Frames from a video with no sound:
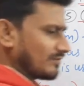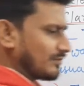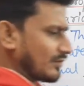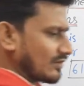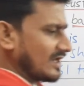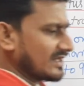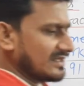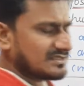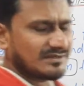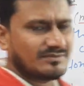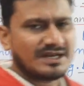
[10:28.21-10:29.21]
पोखर ये
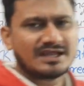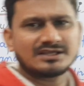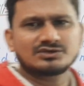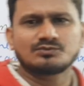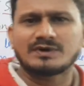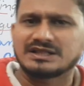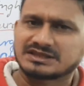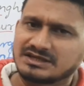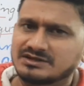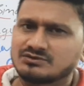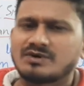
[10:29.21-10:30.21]
सब बना के जो पालते
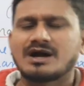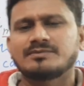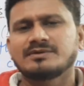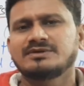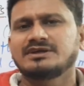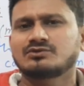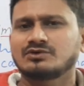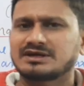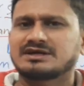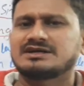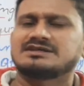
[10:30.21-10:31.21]
हैं तो वहाँ पे भी इनको
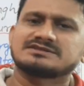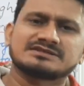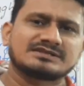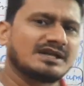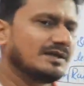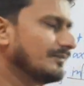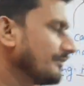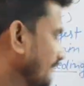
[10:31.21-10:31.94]
रखा जा सकता है